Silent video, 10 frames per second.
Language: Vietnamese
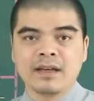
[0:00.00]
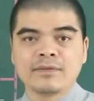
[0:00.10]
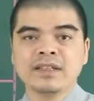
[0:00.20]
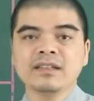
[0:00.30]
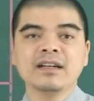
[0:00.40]

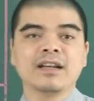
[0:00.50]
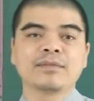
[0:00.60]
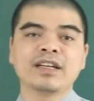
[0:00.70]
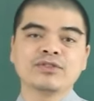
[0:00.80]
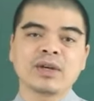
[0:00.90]
với những người
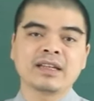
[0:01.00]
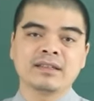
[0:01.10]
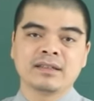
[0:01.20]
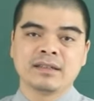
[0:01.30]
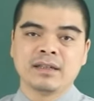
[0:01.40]
làm kinh doanh
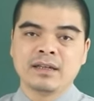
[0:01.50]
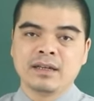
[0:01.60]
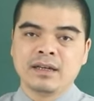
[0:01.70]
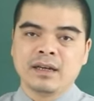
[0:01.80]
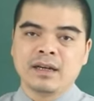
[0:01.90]

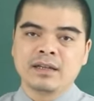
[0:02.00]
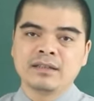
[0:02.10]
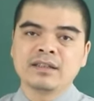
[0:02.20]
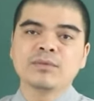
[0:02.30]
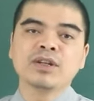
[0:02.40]
à,
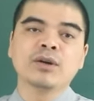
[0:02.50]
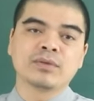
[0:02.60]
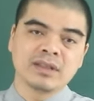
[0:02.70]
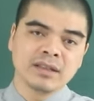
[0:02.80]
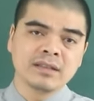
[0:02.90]
những mối đầu
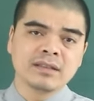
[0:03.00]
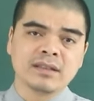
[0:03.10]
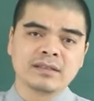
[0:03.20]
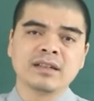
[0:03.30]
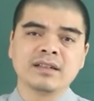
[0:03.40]
tư
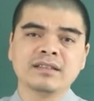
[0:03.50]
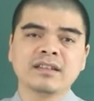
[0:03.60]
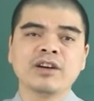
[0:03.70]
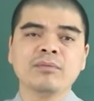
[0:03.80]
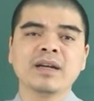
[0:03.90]
tưởng chừng như
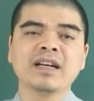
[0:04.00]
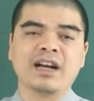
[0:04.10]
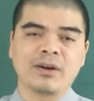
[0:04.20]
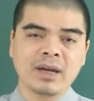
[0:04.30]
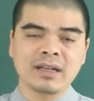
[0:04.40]
không mấy
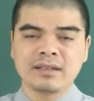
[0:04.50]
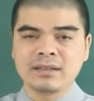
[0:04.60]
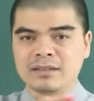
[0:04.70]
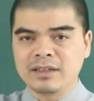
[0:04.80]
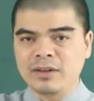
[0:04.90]
khả quan
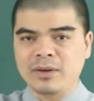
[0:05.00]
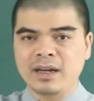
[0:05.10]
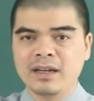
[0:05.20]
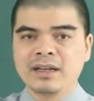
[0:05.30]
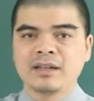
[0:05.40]
từ trước
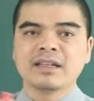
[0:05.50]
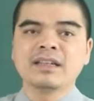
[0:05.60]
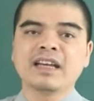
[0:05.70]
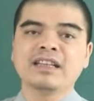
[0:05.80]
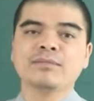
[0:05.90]
đó
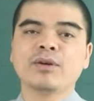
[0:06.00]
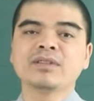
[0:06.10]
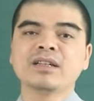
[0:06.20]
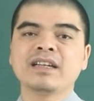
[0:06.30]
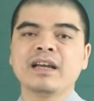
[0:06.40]
đến nay thì bỗng
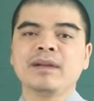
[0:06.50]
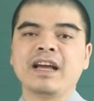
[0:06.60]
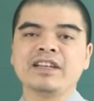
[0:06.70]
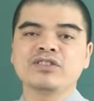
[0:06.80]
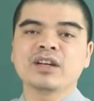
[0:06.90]
dưng đem
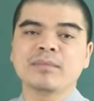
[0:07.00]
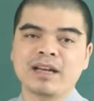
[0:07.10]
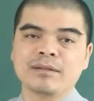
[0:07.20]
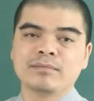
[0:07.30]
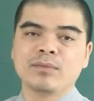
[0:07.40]
lại cho các
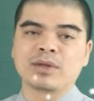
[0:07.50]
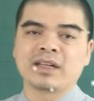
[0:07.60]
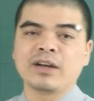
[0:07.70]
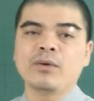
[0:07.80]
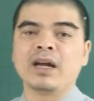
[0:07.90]
bạn một
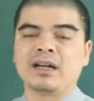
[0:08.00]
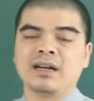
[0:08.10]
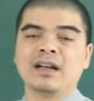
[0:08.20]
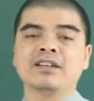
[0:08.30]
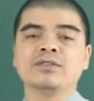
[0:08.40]
cái khoản
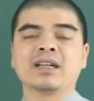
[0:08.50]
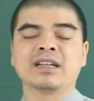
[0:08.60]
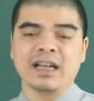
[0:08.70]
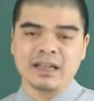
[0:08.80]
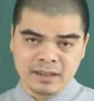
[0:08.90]
lợi nhuận
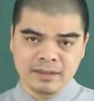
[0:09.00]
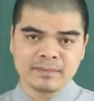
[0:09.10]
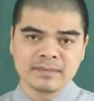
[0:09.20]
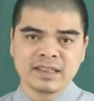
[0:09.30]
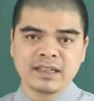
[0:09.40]
khá lớn.